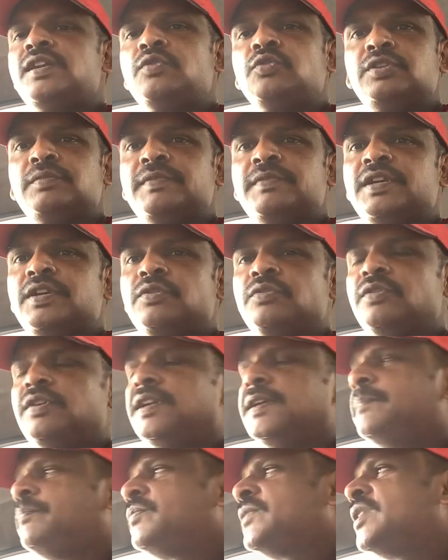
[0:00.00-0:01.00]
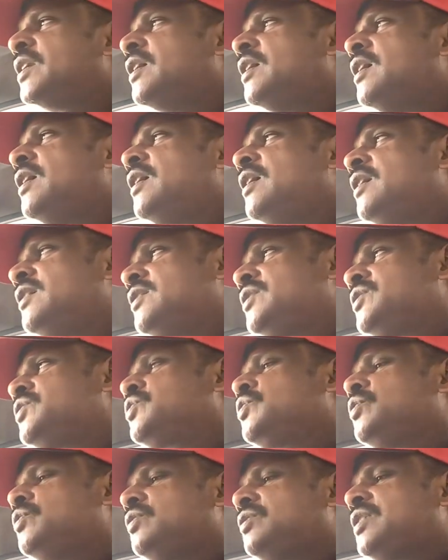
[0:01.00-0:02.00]
గుర్తుపెట్టుకోండి
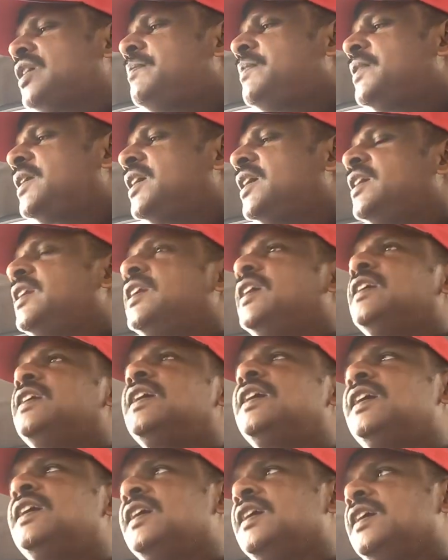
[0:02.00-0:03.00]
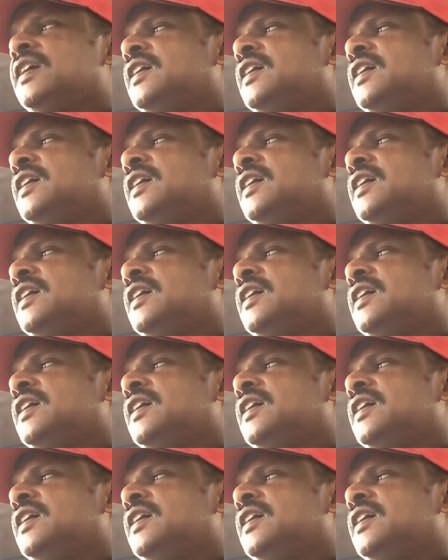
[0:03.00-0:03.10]
సో టాపిక్ ఏంటి అంటే